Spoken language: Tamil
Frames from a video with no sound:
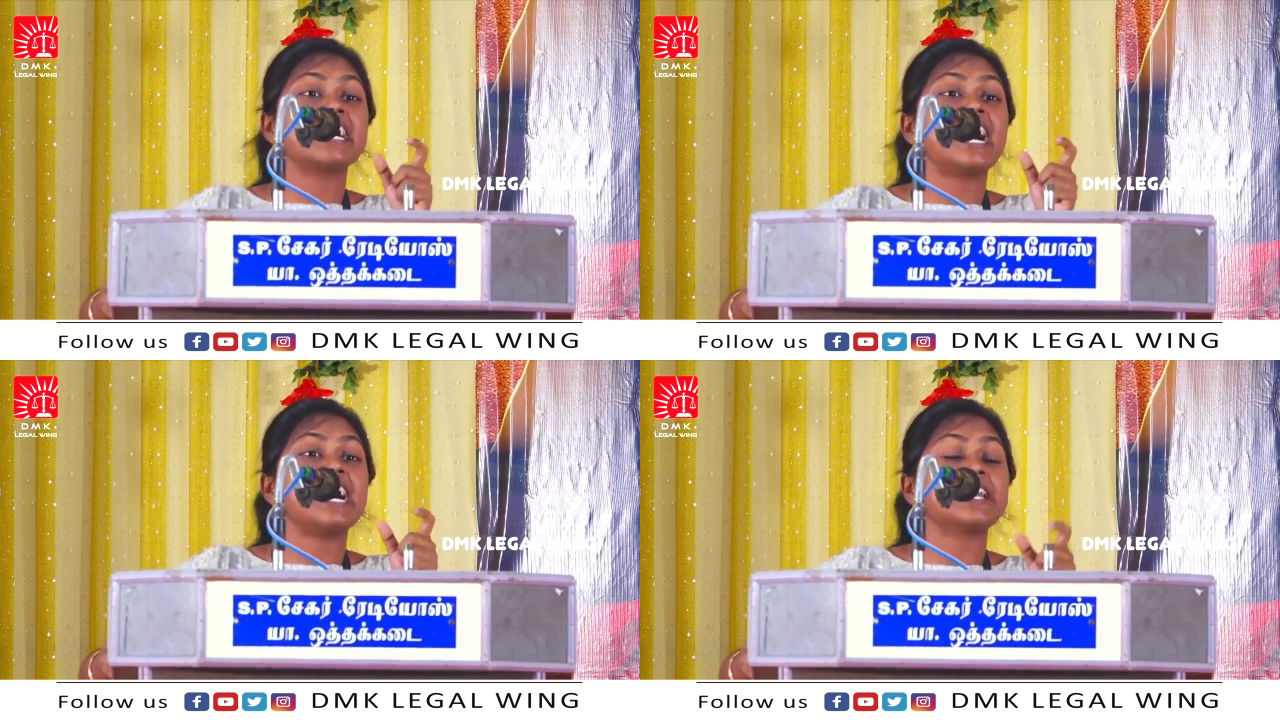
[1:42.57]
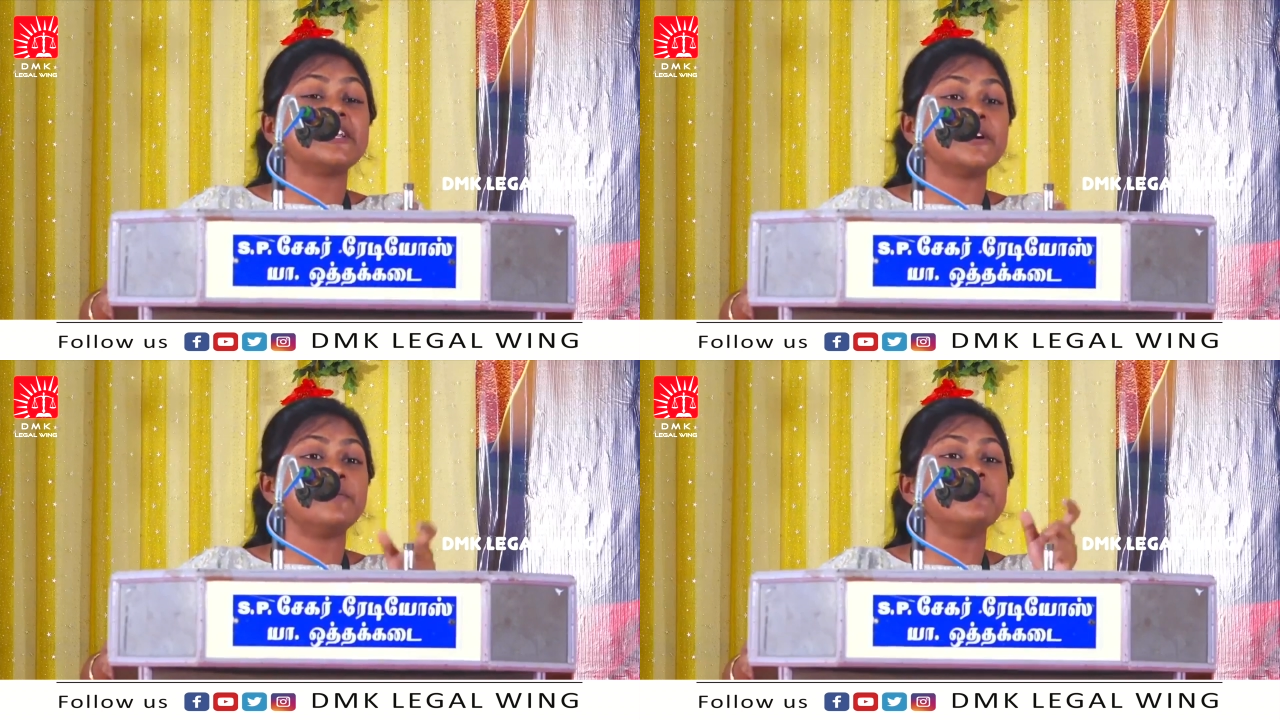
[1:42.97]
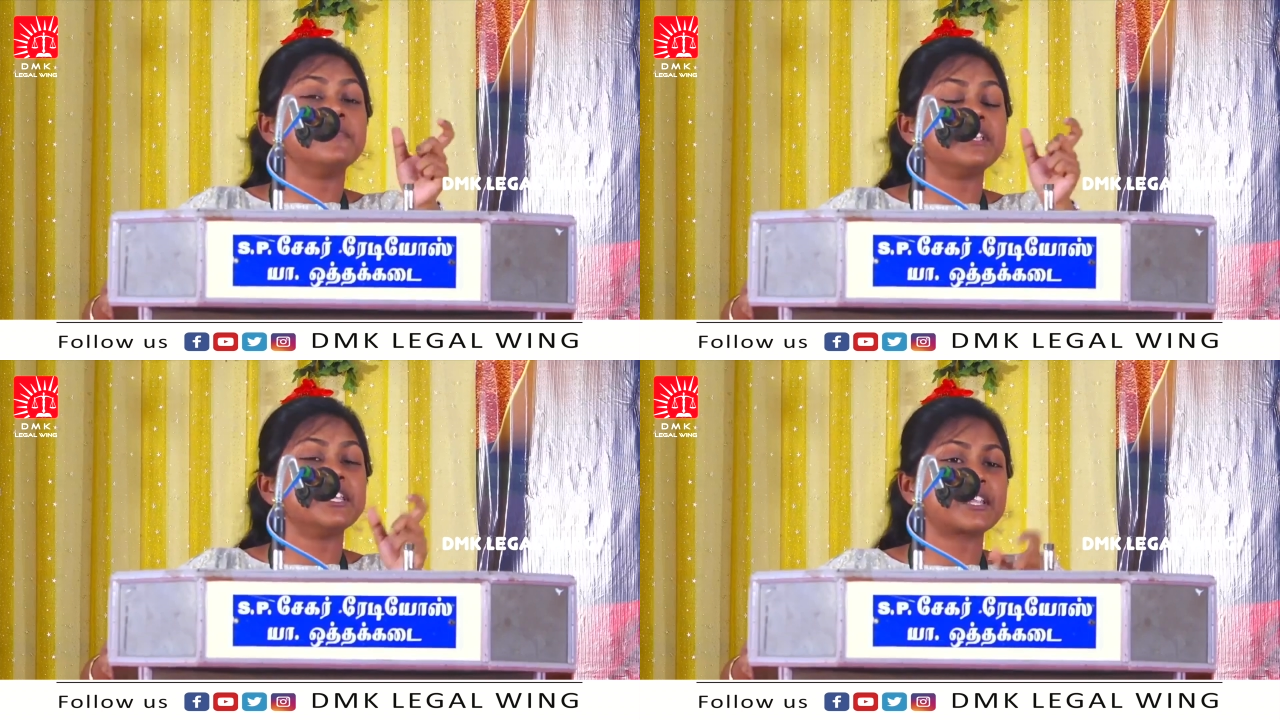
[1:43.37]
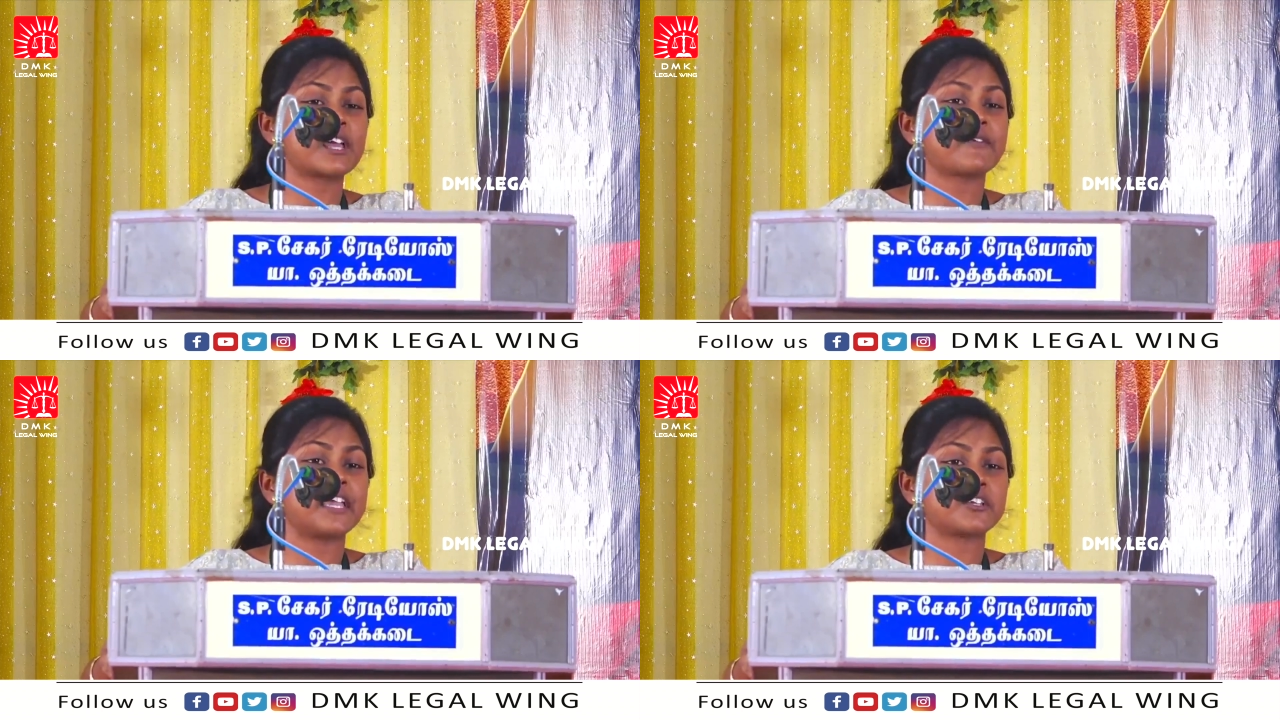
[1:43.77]
காரணம்
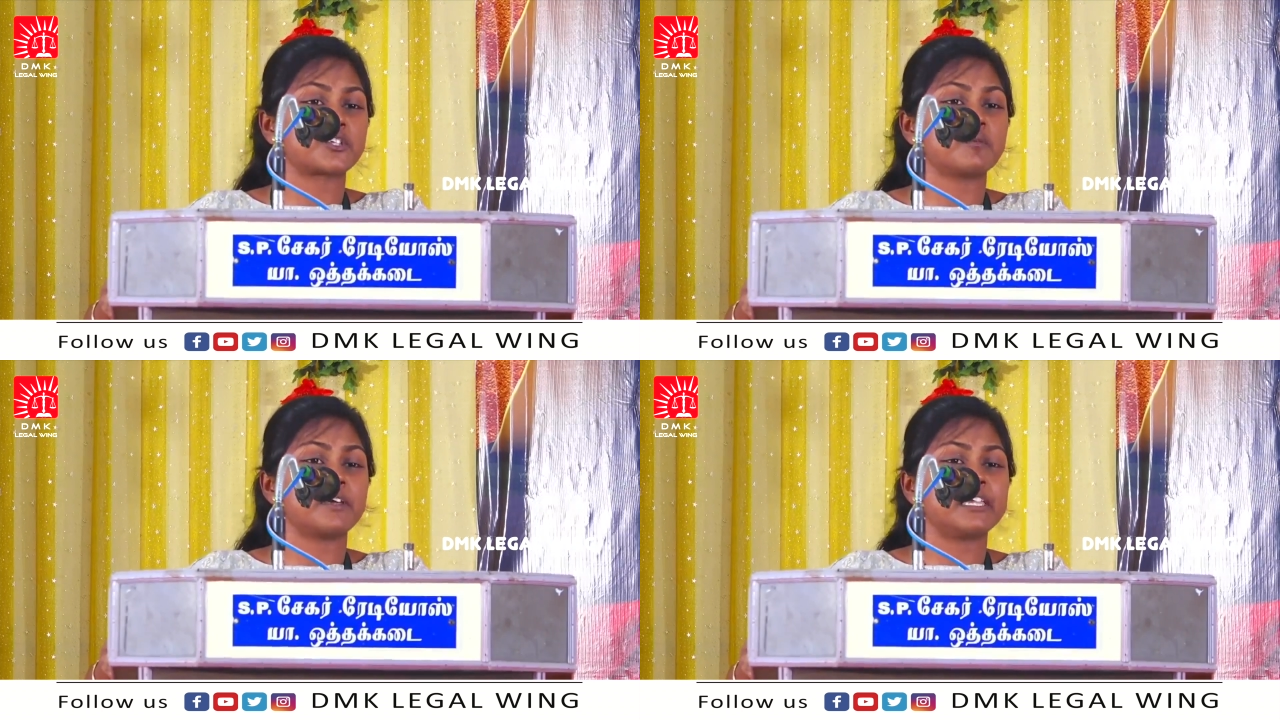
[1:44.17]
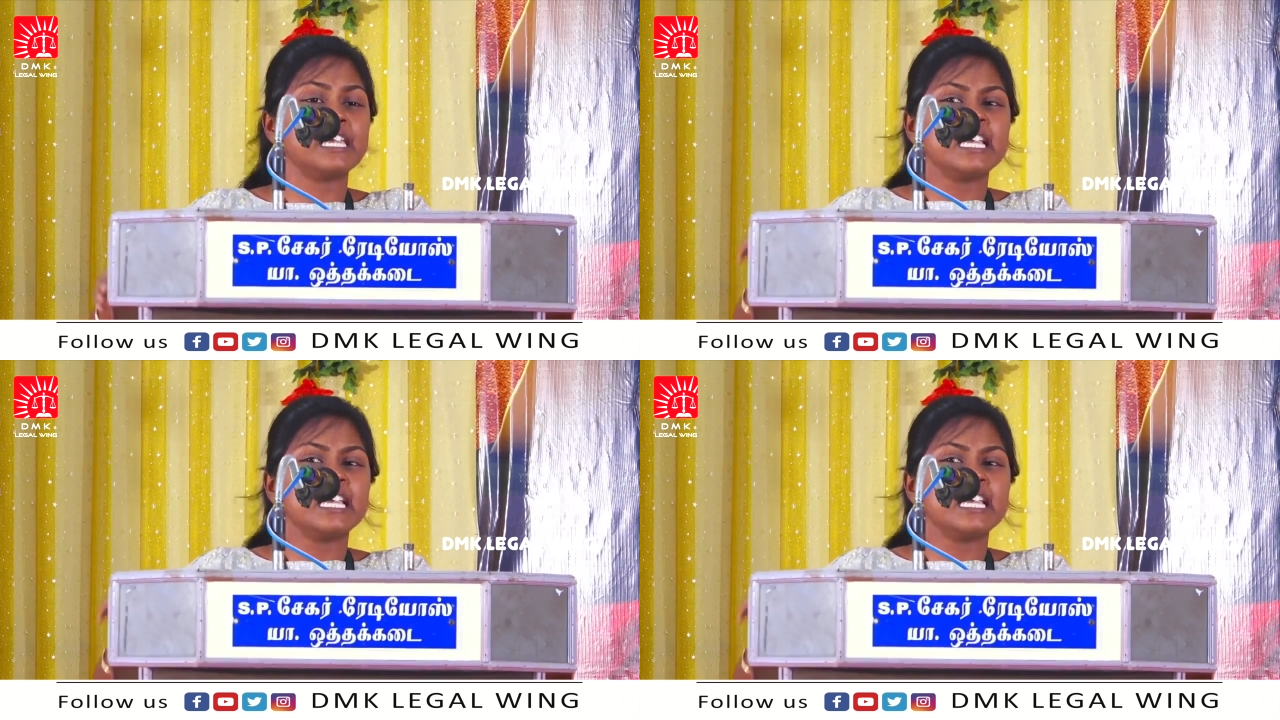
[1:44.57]
நிறவேற்றுமை